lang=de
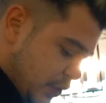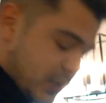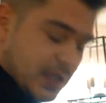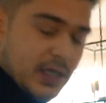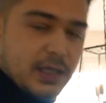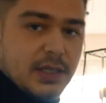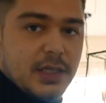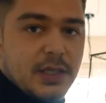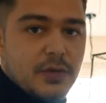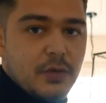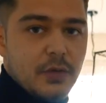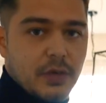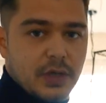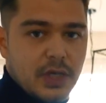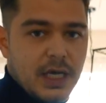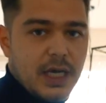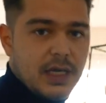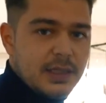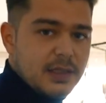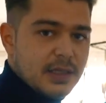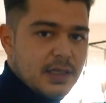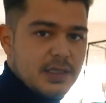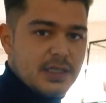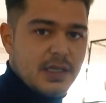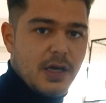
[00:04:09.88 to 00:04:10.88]
sondern nicht nur ein
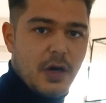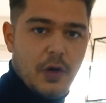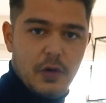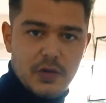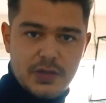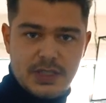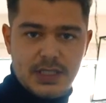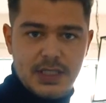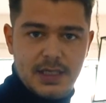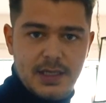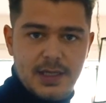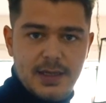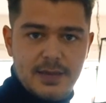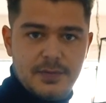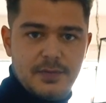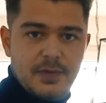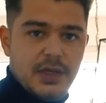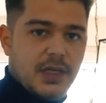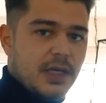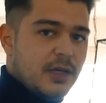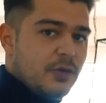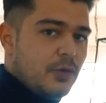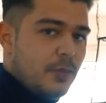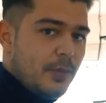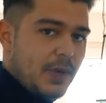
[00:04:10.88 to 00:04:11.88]
anderes Aussehen hat wie
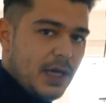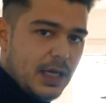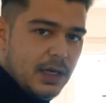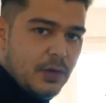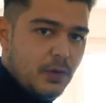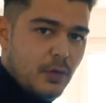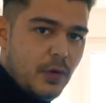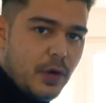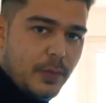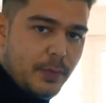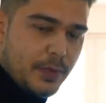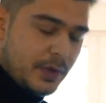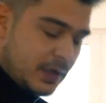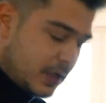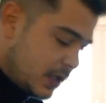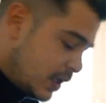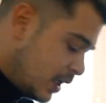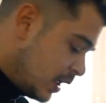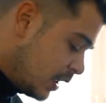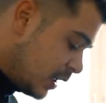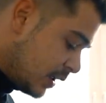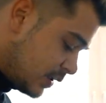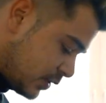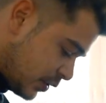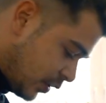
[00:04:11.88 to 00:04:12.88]
der normale Whopper,
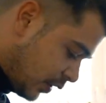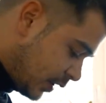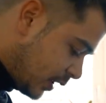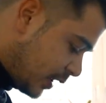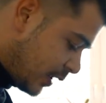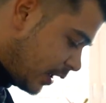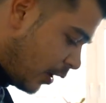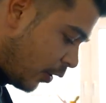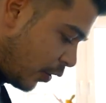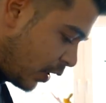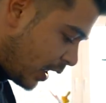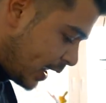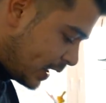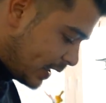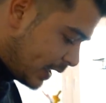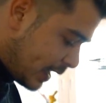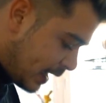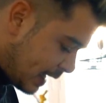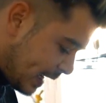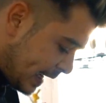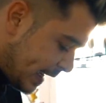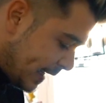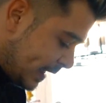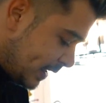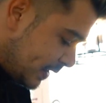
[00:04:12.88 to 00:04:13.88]
sondern auch einen
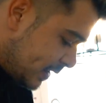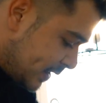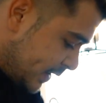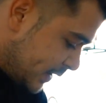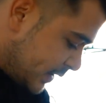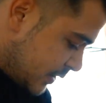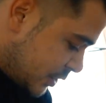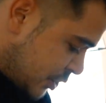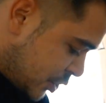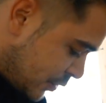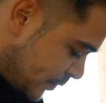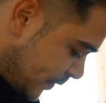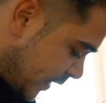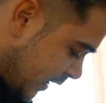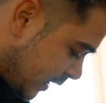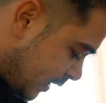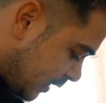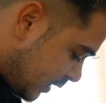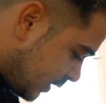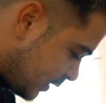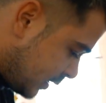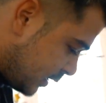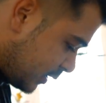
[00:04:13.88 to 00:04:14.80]
eigenen Geschmack.